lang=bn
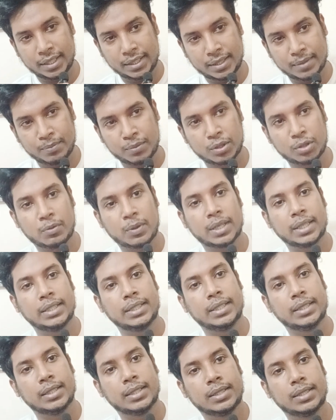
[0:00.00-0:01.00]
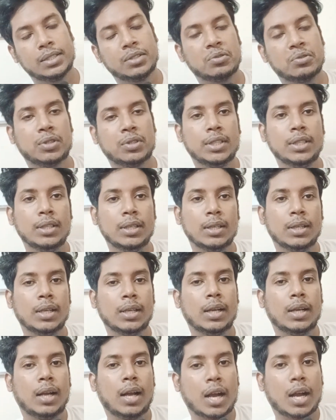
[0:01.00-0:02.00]
এক্সাম্পল তোমাকে দিয়ে দিচ্ছি যদি
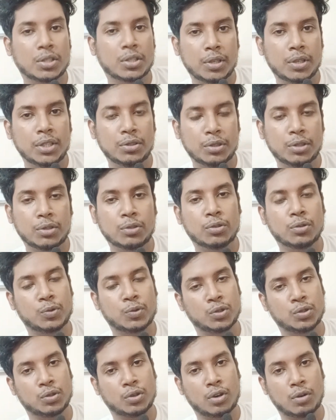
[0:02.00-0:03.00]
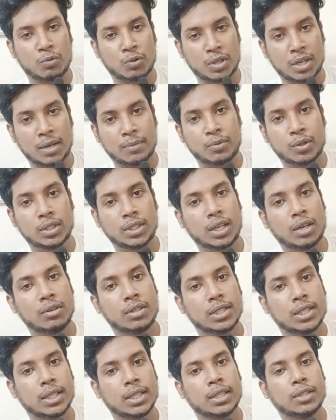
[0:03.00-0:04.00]
আসলে যদি কোনো প্রশ্ন কমন না পড়ে তাহলে
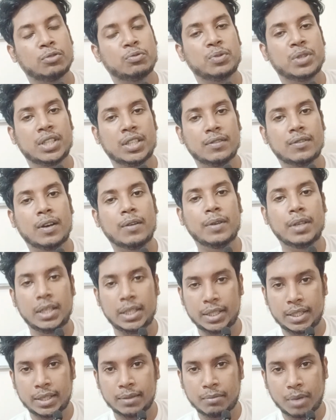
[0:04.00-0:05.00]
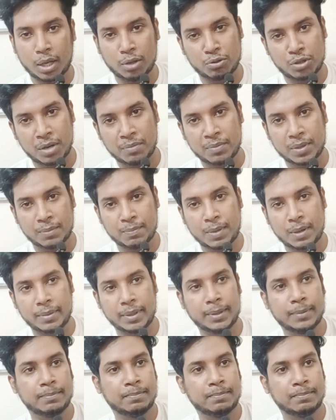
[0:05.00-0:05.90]
সেটাকে তুমি কিভাবে লিখে ভালো নাম্বার পাবে